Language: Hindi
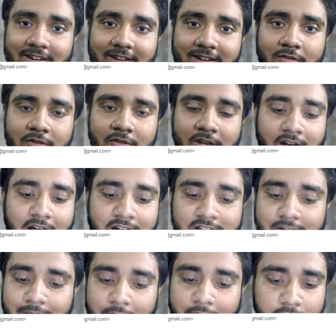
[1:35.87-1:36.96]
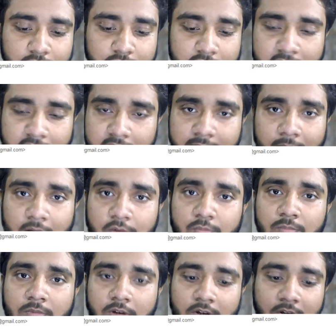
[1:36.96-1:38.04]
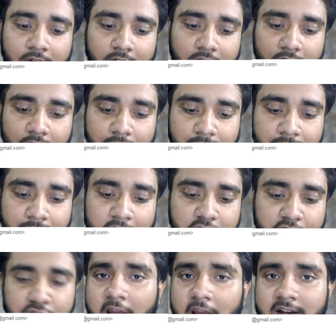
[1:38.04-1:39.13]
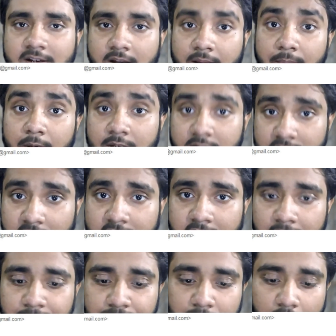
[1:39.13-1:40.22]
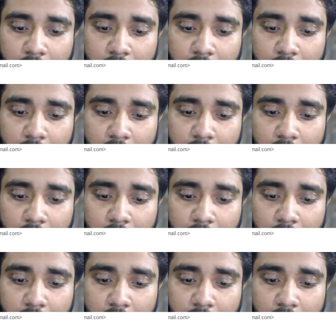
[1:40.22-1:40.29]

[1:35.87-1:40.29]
इन्होंने कहाँ से पढ़ा मुझे नहीं मालूम मेरा जो टाइटल है भट्टाचार्य